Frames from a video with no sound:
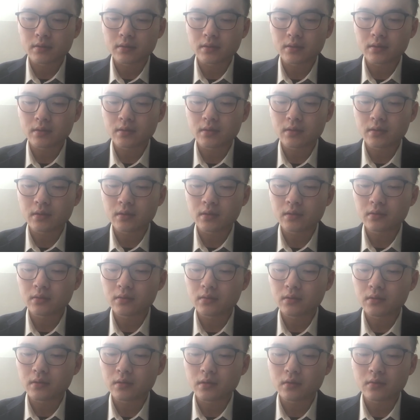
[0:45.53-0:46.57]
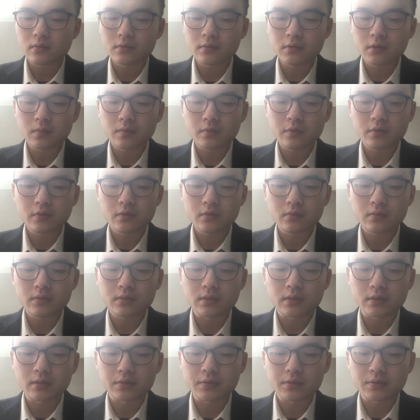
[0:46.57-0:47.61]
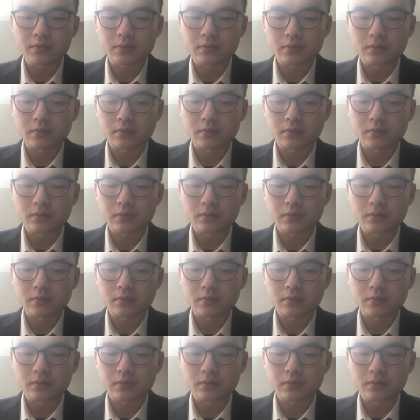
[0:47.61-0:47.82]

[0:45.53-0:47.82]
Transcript: 欠陥アクティブユーザー数